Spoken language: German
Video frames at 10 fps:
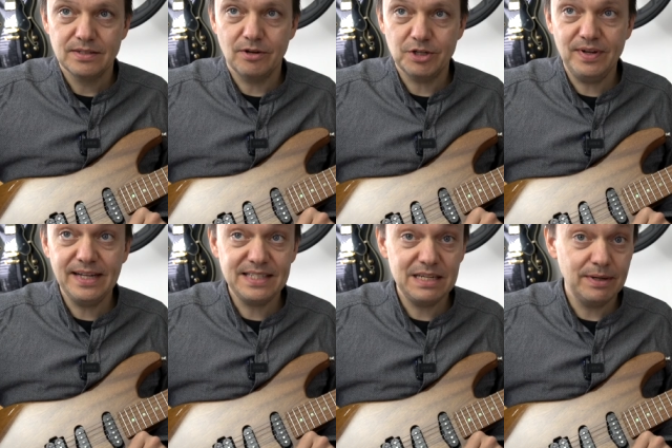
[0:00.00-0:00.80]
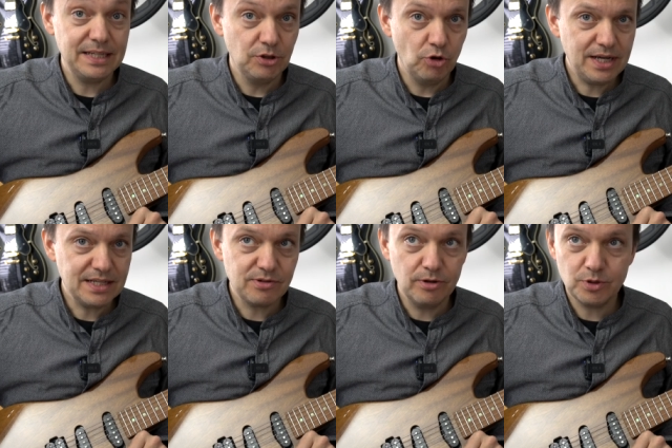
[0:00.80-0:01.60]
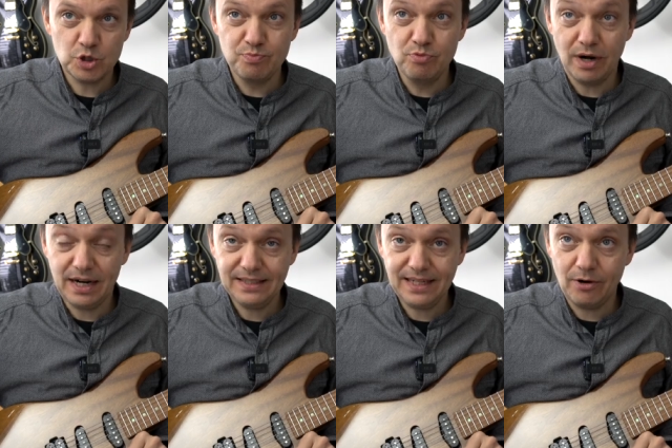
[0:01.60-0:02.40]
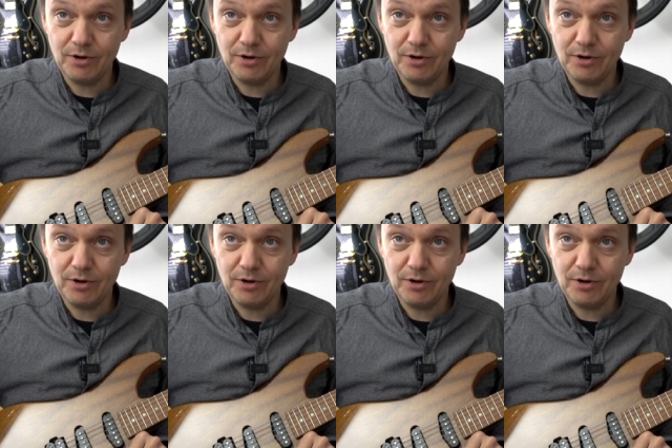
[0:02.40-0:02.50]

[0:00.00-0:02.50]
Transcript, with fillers: So, ich wähle jetzt hier mal die neu erzeugte Spur an.